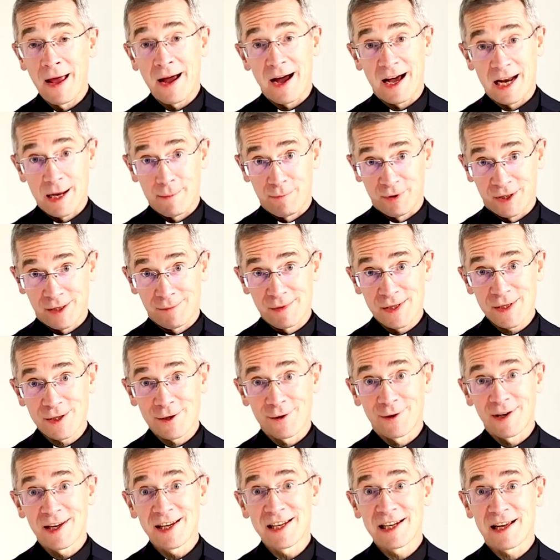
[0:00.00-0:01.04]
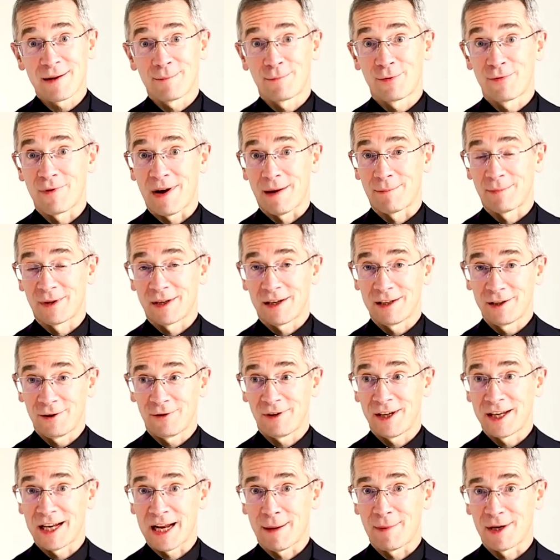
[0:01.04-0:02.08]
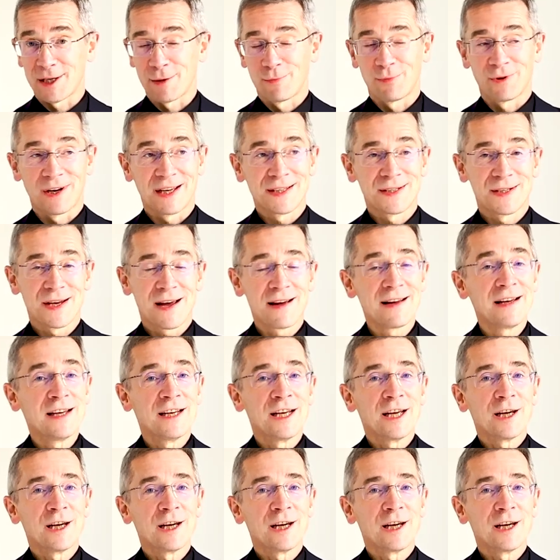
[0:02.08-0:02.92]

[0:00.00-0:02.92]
Ale potem jest kolejna pułapka, kolejna manipulacja,